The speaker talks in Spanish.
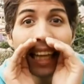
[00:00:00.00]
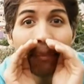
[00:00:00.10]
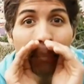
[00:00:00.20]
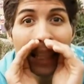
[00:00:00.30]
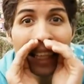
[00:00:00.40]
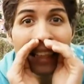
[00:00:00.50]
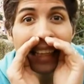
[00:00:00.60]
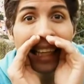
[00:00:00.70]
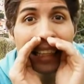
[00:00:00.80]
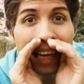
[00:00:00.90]
también
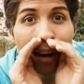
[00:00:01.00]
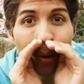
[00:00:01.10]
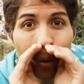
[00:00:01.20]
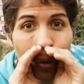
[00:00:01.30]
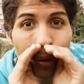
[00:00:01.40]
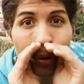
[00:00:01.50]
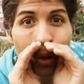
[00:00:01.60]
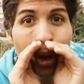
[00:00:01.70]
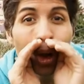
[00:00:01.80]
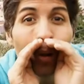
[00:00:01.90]
tenía
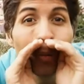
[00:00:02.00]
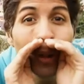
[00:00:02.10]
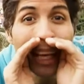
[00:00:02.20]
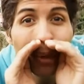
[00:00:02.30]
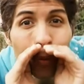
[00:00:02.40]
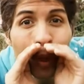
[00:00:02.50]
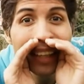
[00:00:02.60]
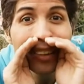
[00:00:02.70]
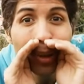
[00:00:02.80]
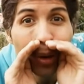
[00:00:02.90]
ojos como de
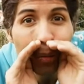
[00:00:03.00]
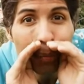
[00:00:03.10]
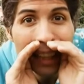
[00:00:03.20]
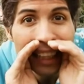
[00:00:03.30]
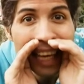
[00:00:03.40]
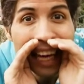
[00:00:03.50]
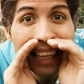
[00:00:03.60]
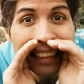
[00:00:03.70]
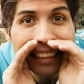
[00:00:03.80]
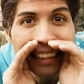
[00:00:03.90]
lunas
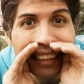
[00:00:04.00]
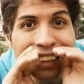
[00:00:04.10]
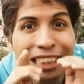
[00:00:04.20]
dormidas.